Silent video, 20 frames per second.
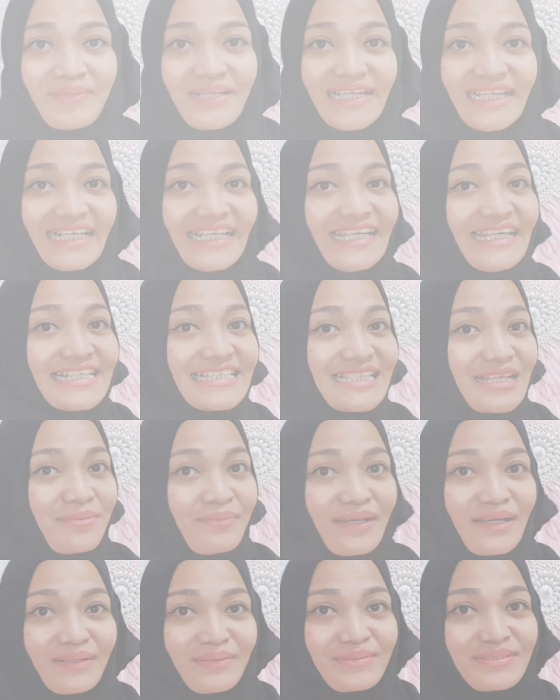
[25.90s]
Balik lagi
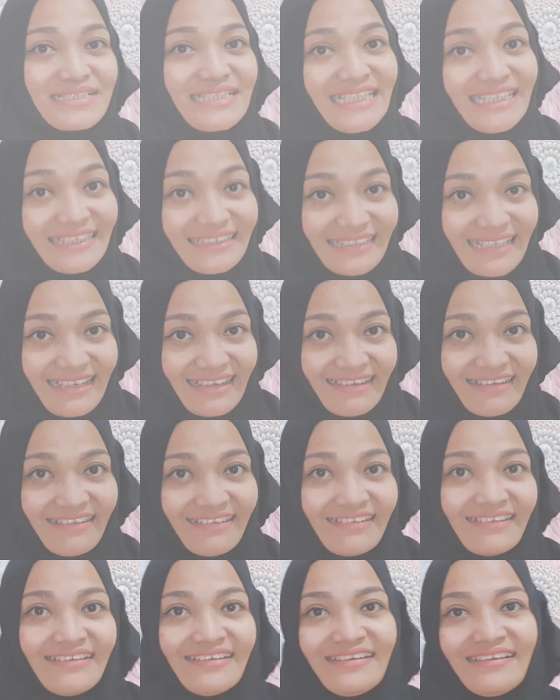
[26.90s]
sama aku Sinta.
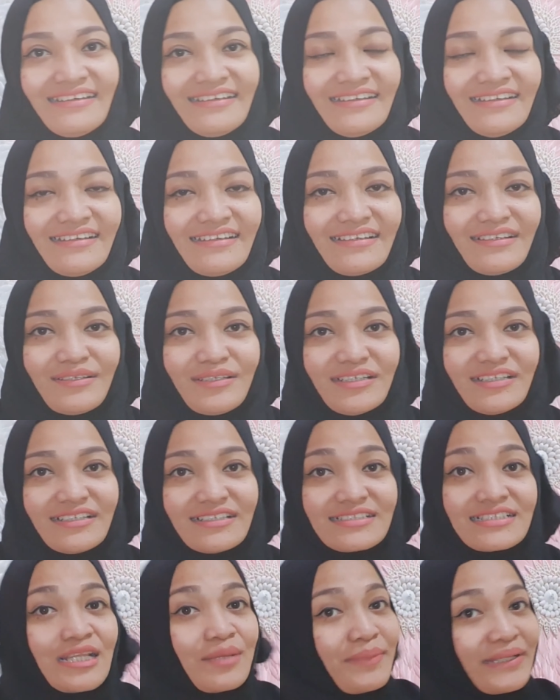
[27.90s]

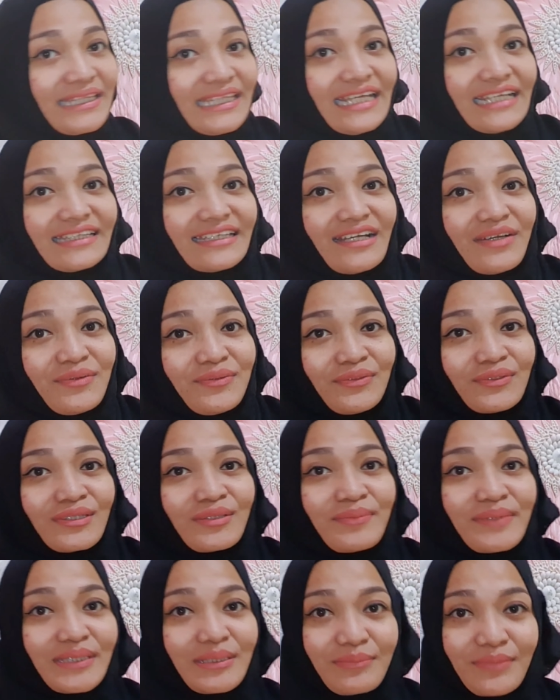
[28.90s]
Uh, selamat datang untuk
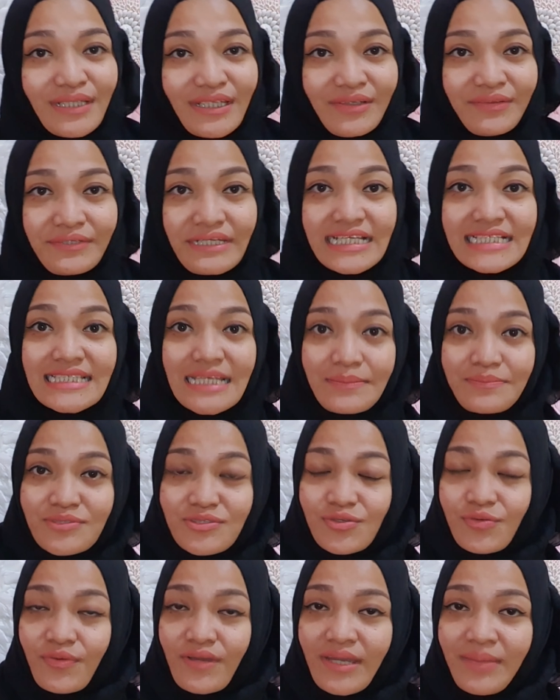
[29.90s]
teman-teman yang udah
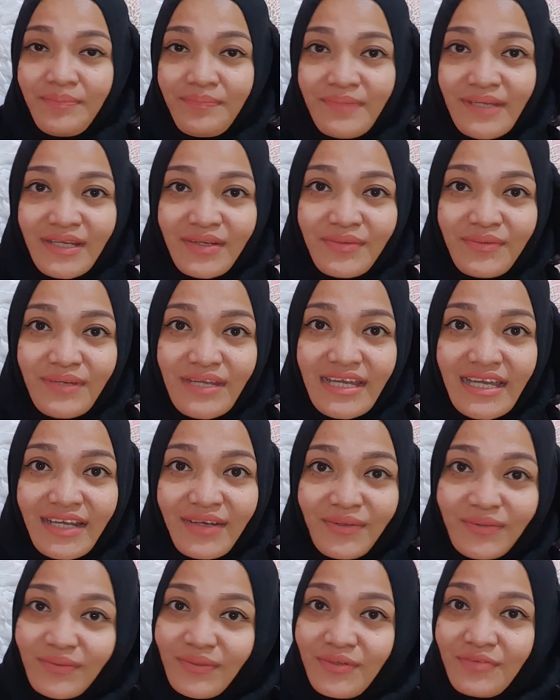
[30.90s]
subscribe dan udah
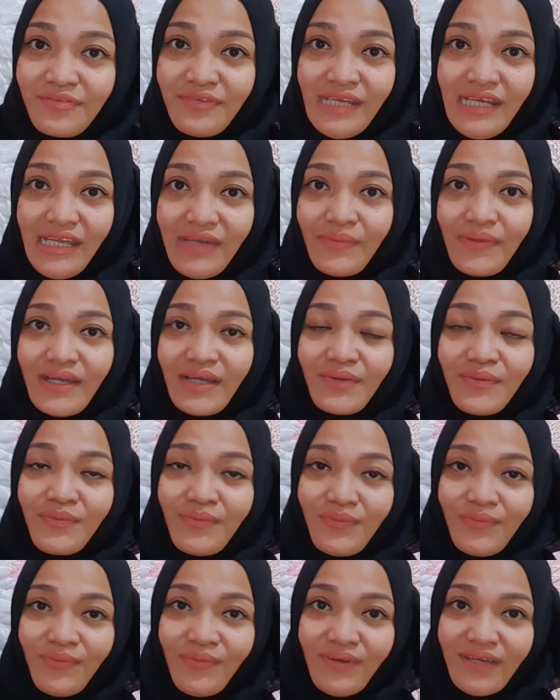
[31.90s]
nonton video
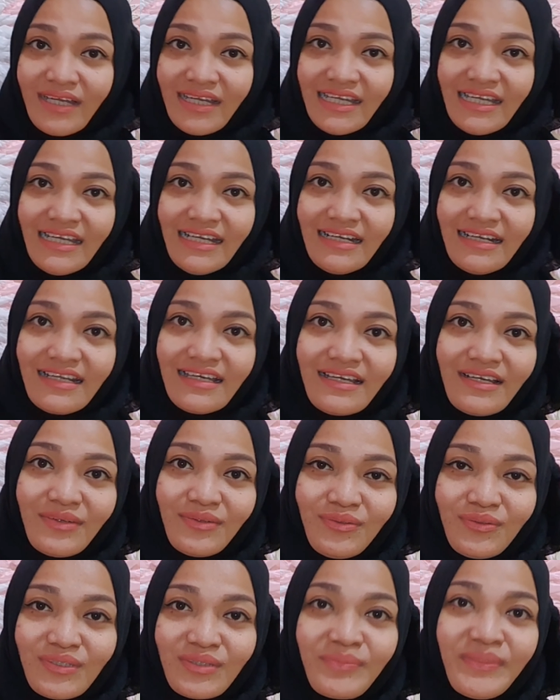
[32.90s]
aku. Nah,
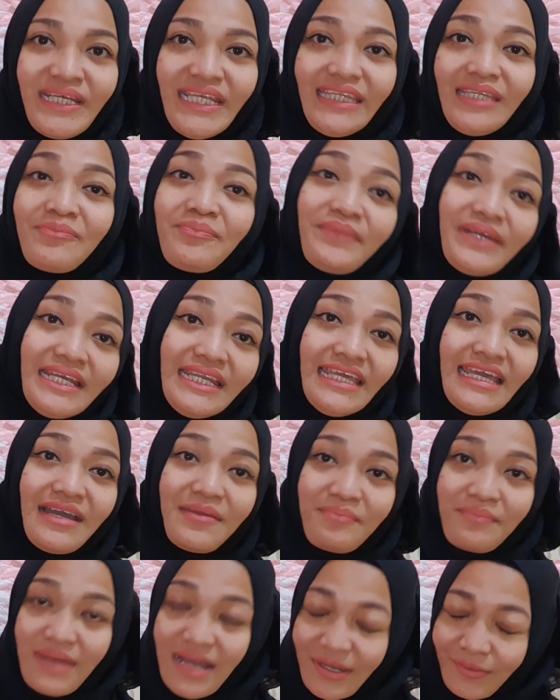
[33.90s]
untuk teman-teman
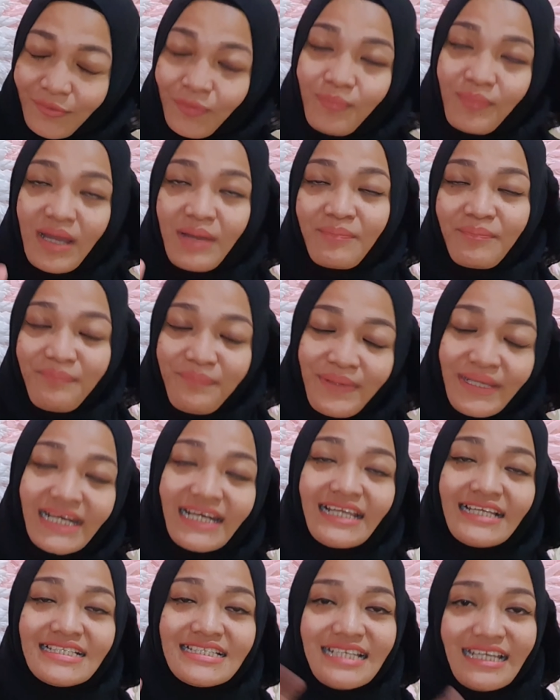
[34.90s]
yang baru
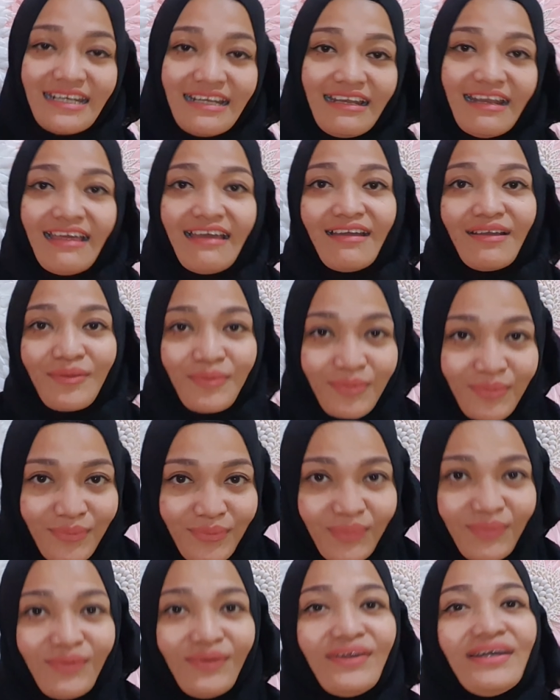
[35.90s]
mampir ke channel
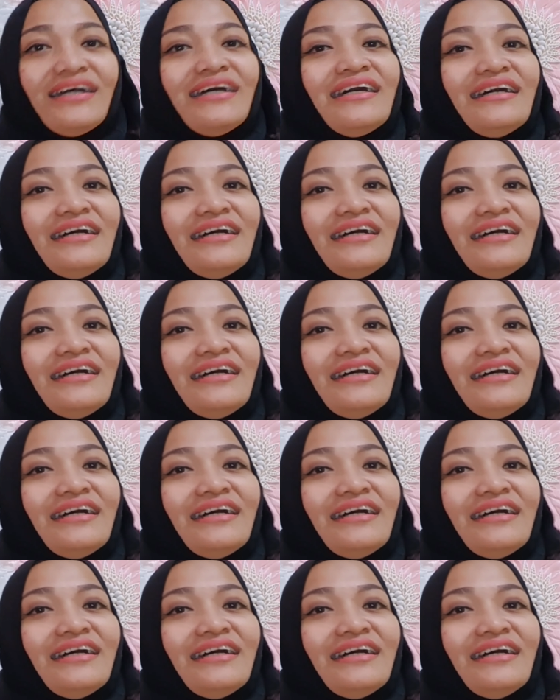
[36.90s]
aku,